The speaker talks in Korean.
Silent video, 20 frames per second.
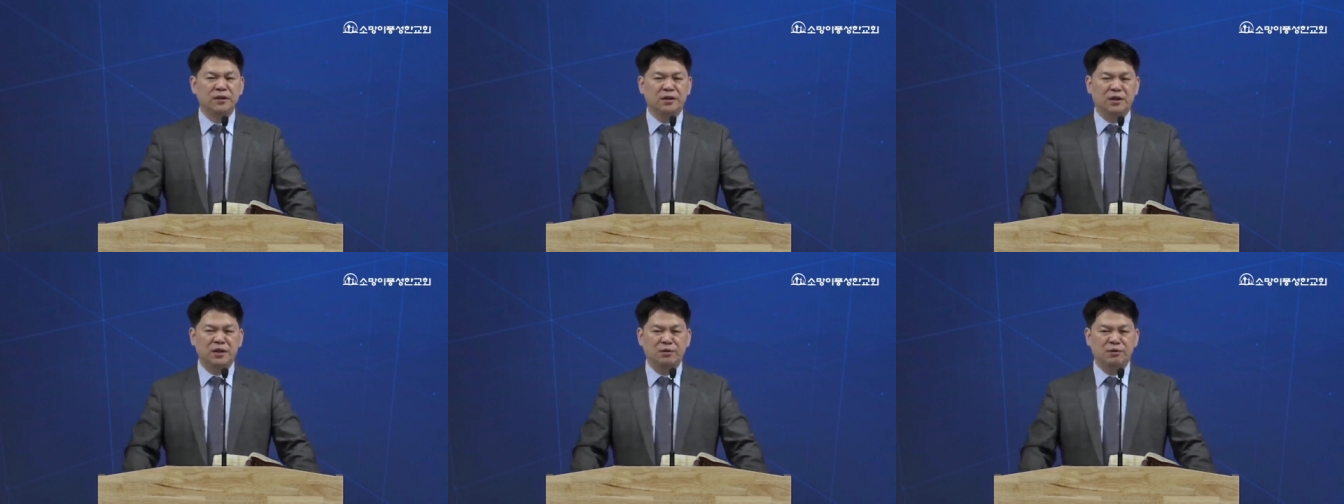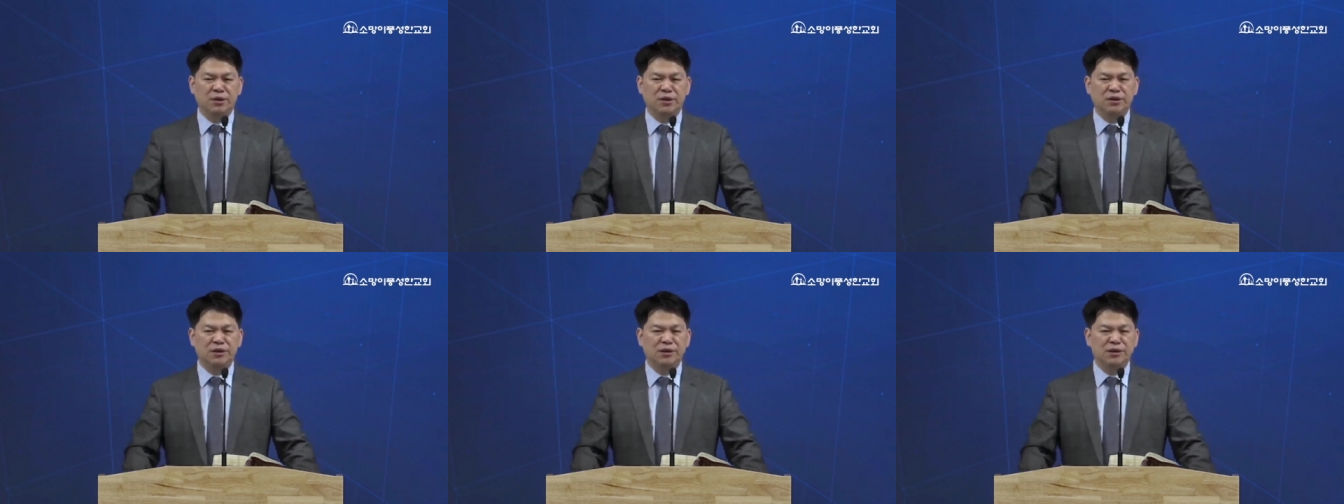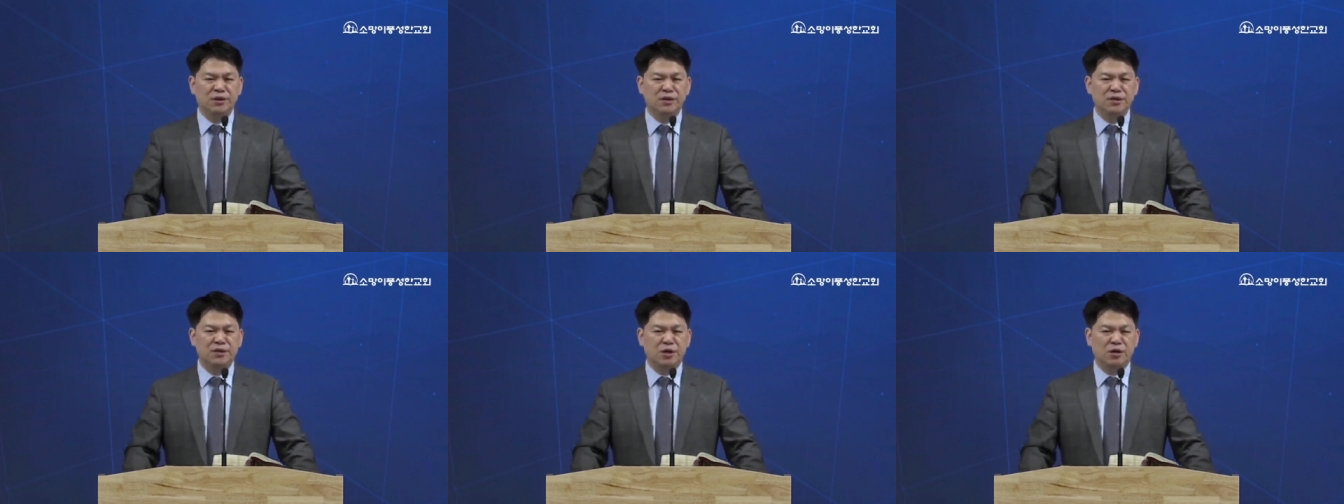
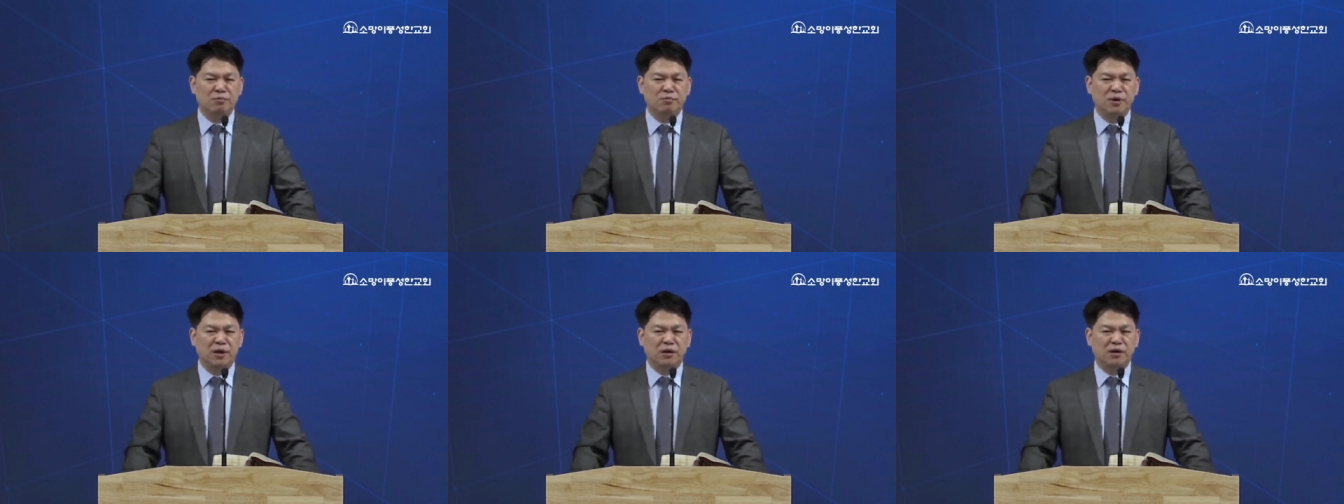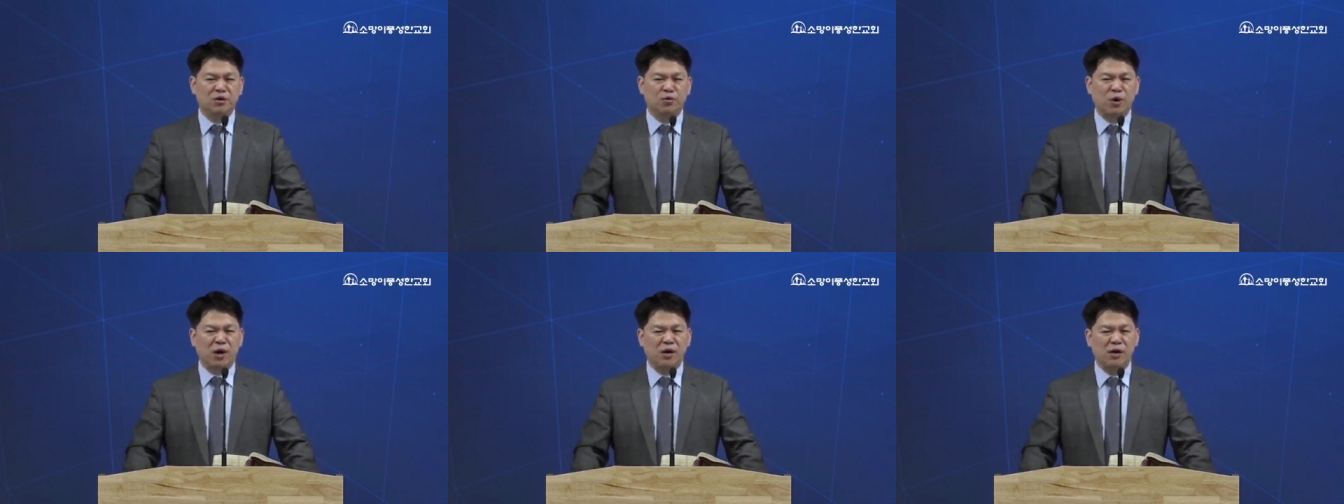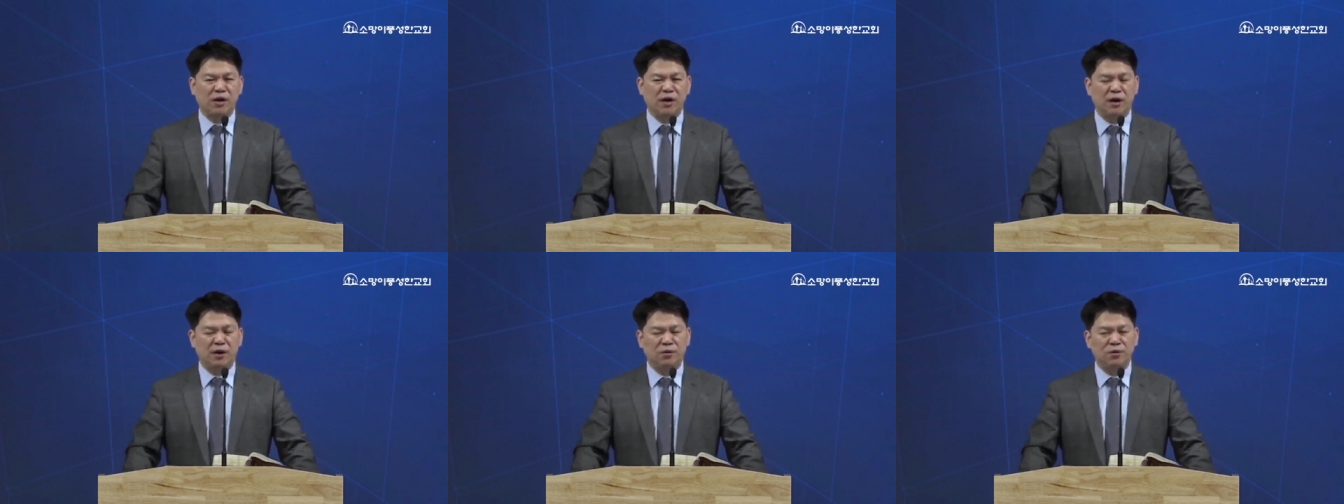레위인들은 성막을
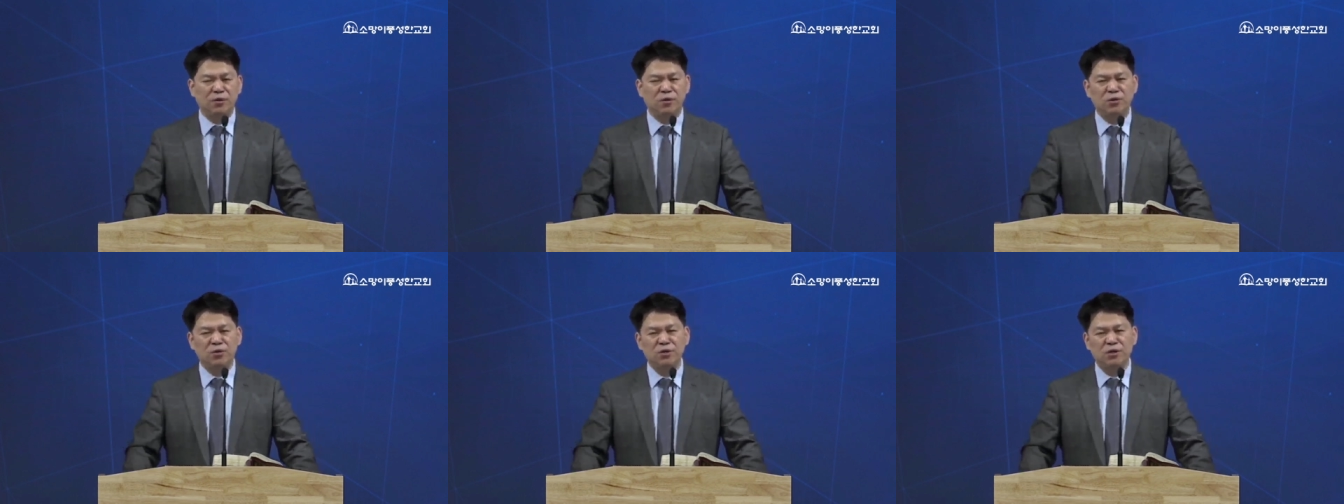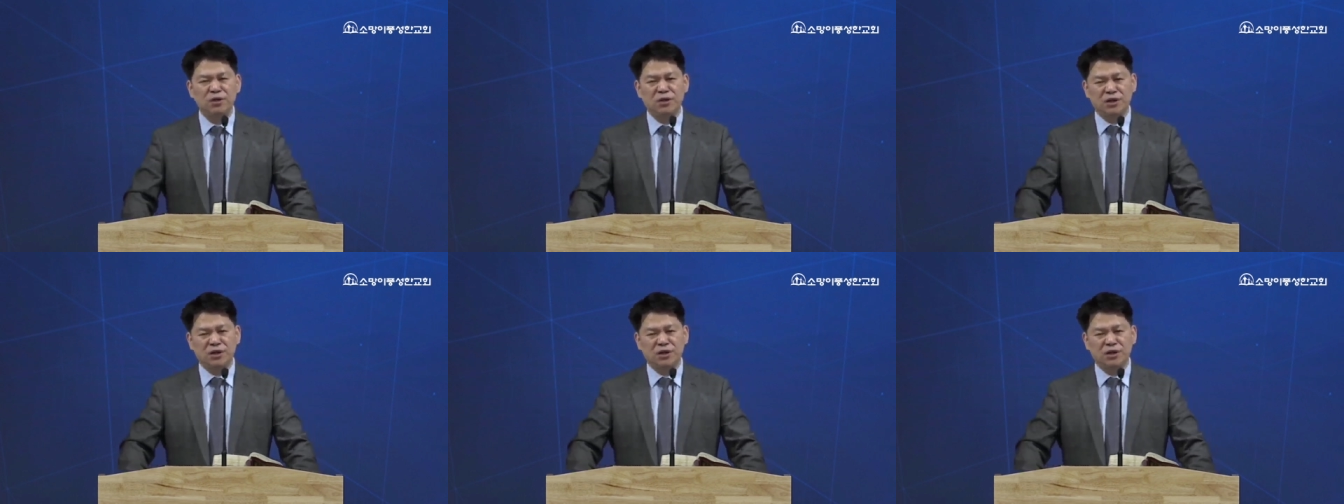관리하고